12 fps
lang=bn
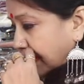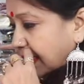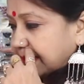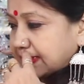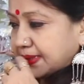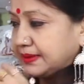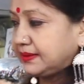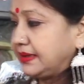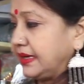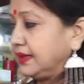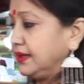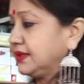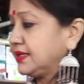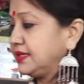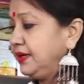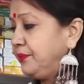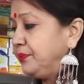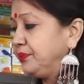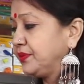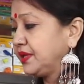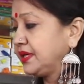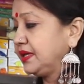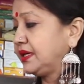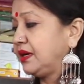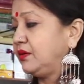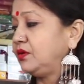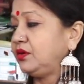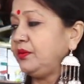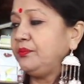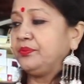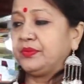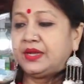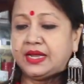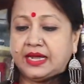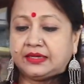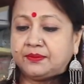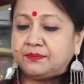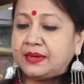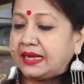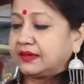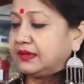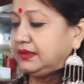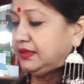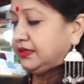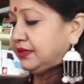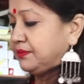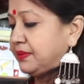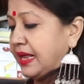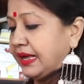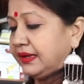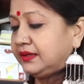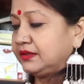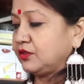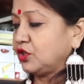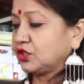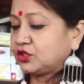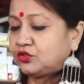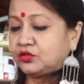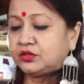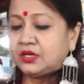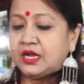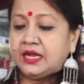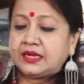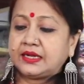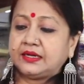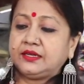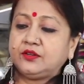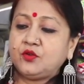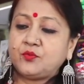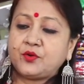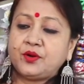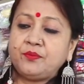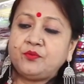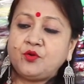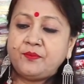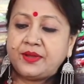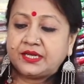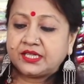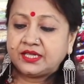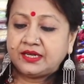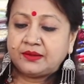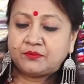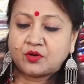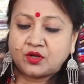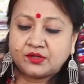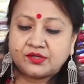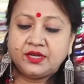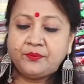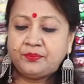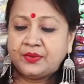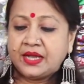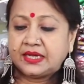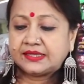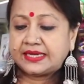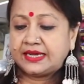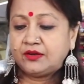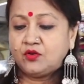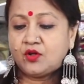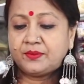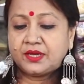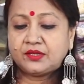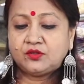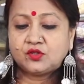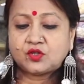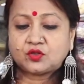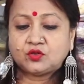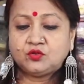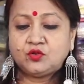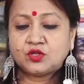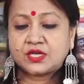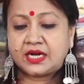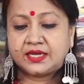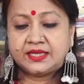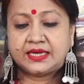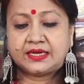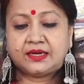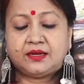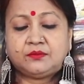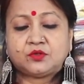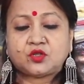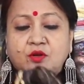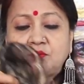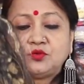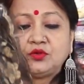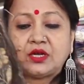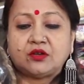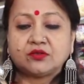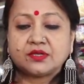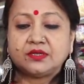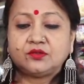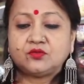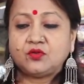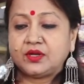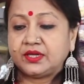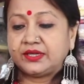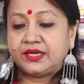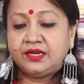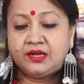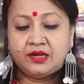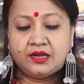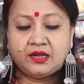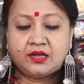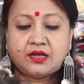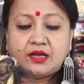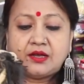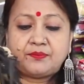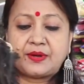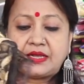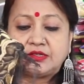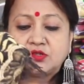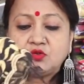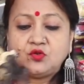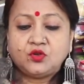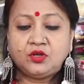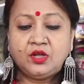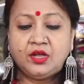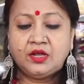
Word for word: নেক্সট যেটা দেখাচ্ছি সেটা হলো একটা ব্ল্যাক কালারে ব্ল্যাক অ্যান্ড তসর কালারের ওপরে পুরো মেশিন এমব্রয়ডারি আচ্ছা এগুলো আমি কিন্তু যতগুলো শাড়ি দেখালাম সব টু থাউজেন্ড টু হান্ড্রেড প্রাইসগুলো